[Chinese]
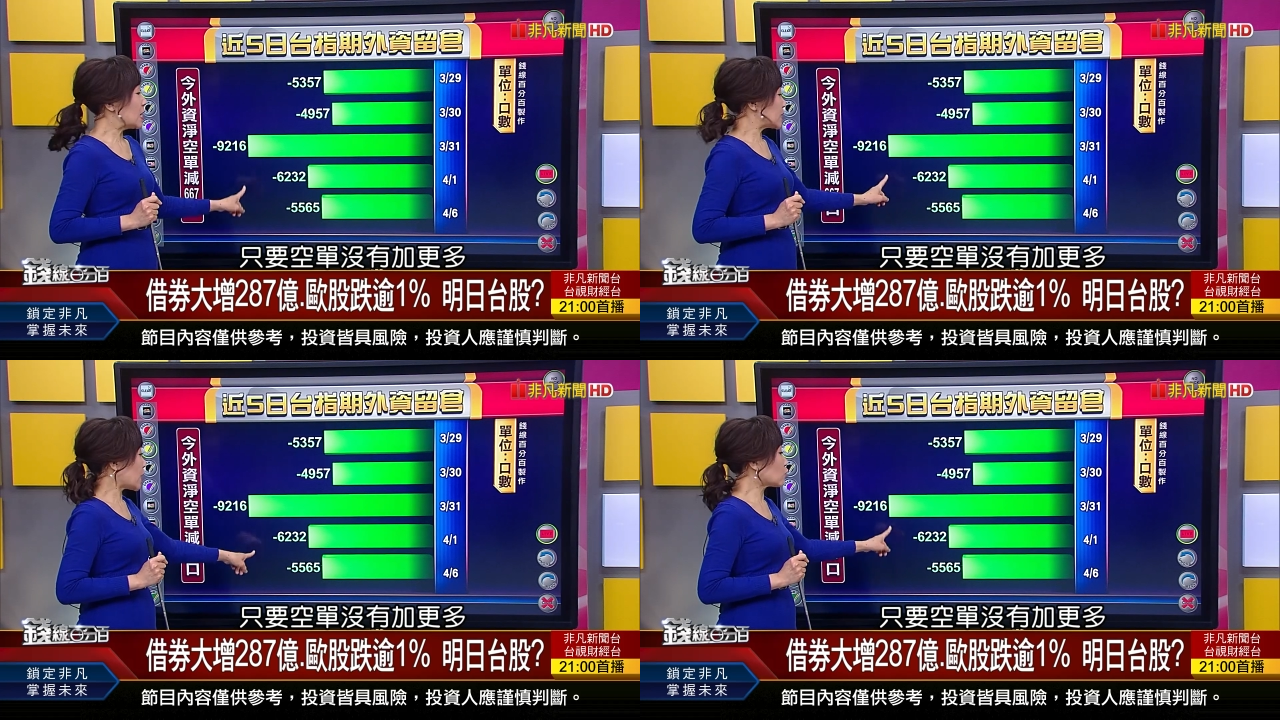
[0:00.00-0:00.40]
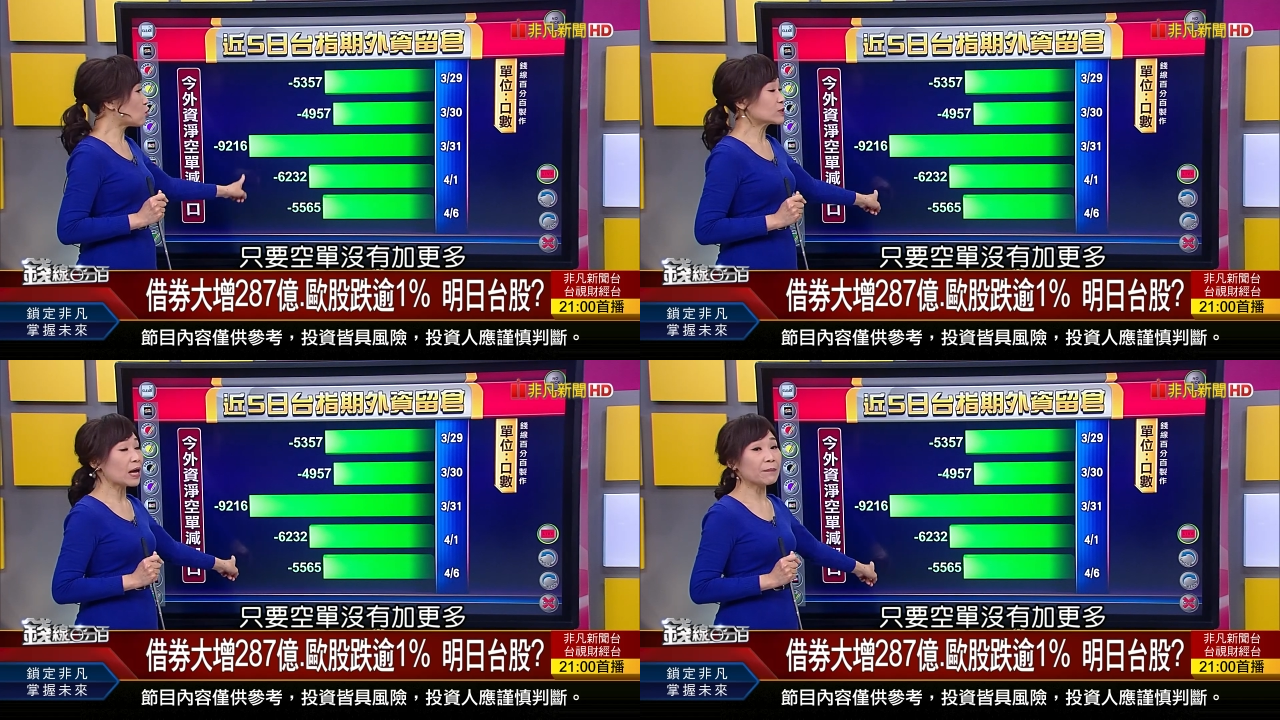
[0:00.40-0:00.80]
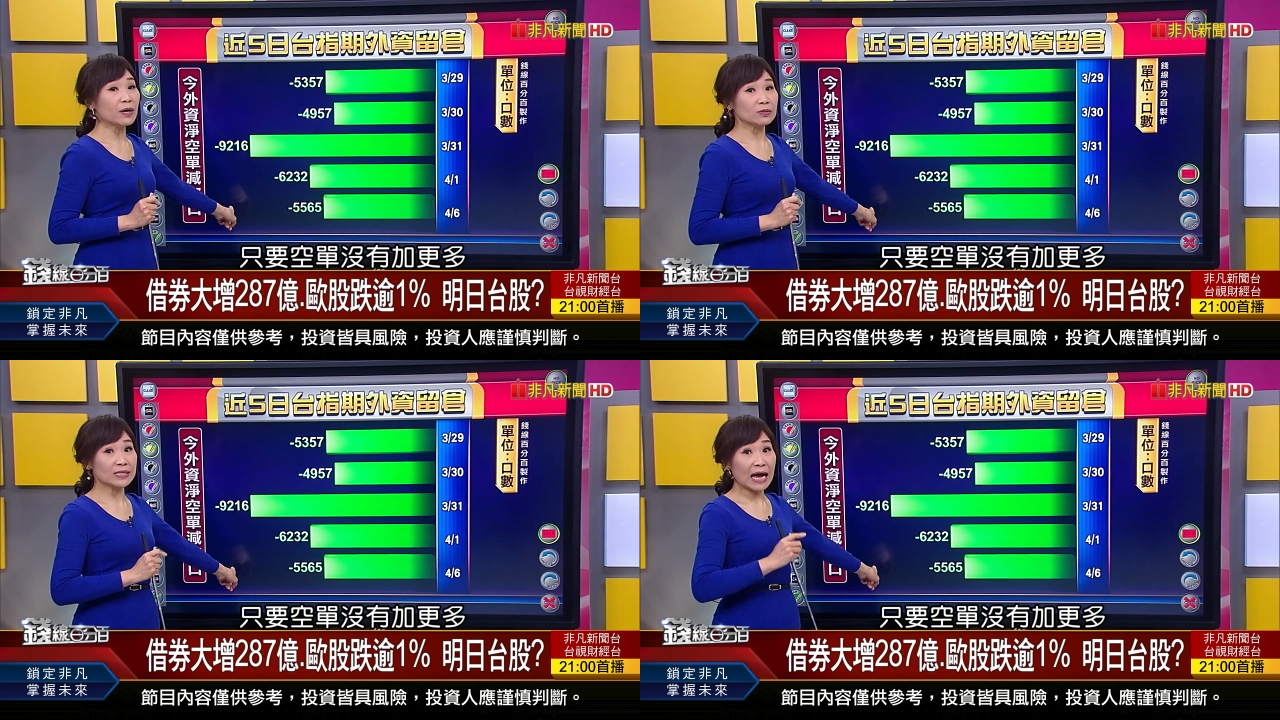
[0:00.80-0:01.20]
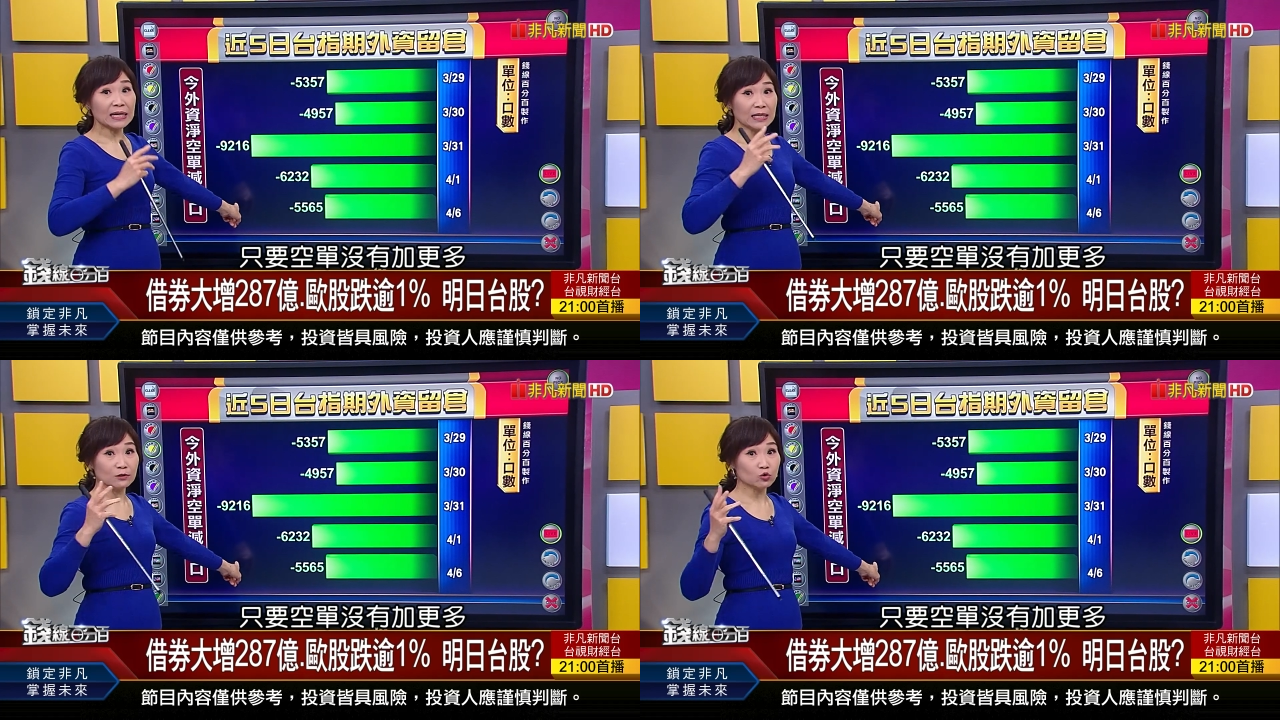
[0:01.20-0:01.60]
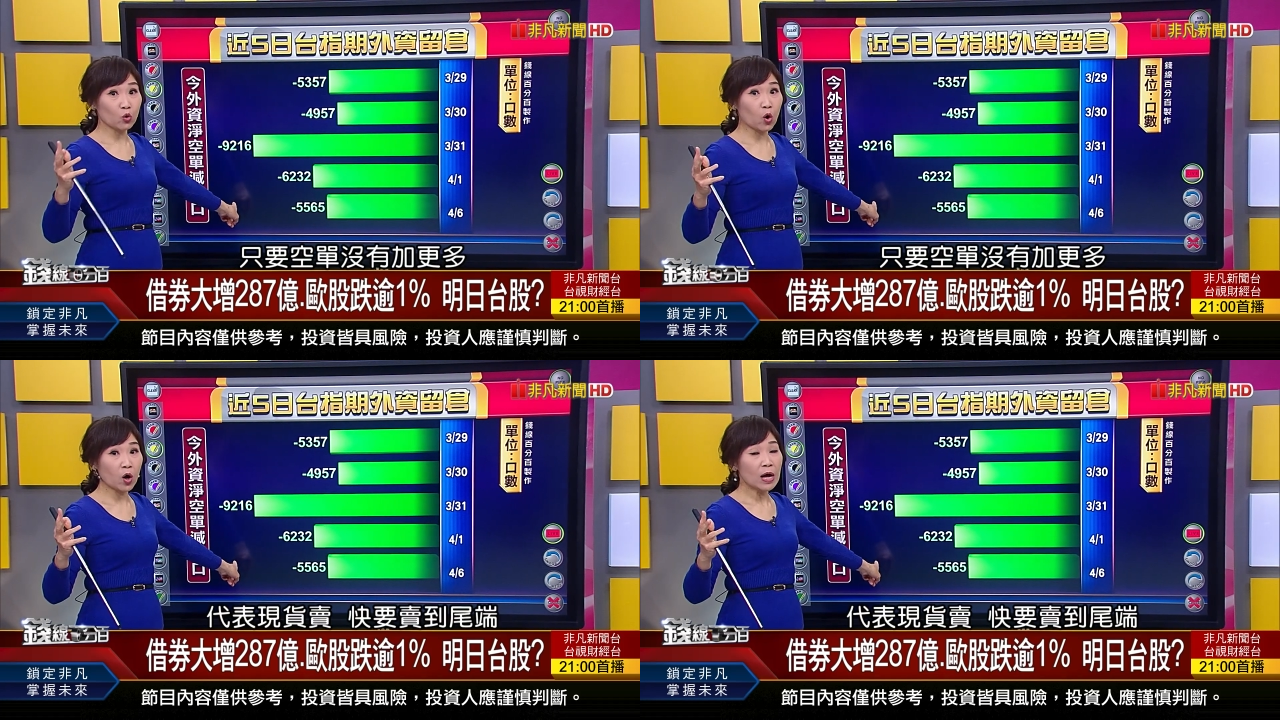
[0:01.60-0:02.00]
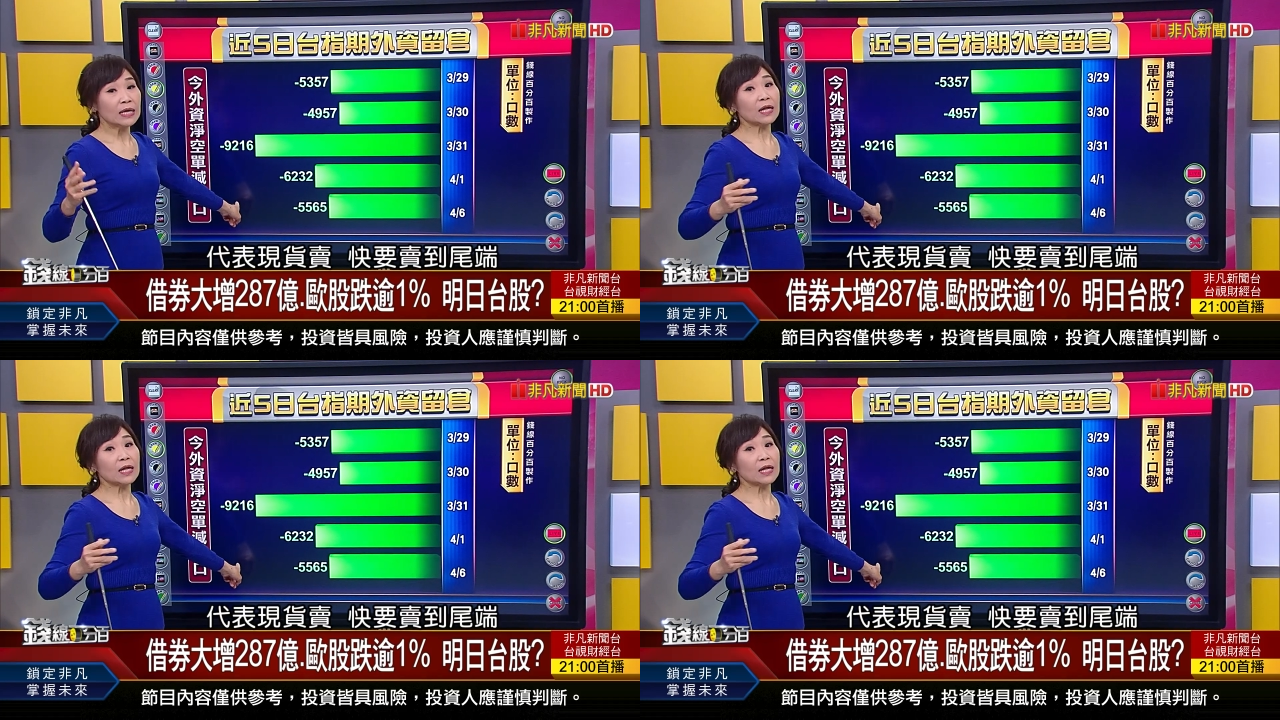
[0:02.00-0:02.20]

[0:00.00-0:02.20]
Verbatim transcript: 只要空单没有加更多，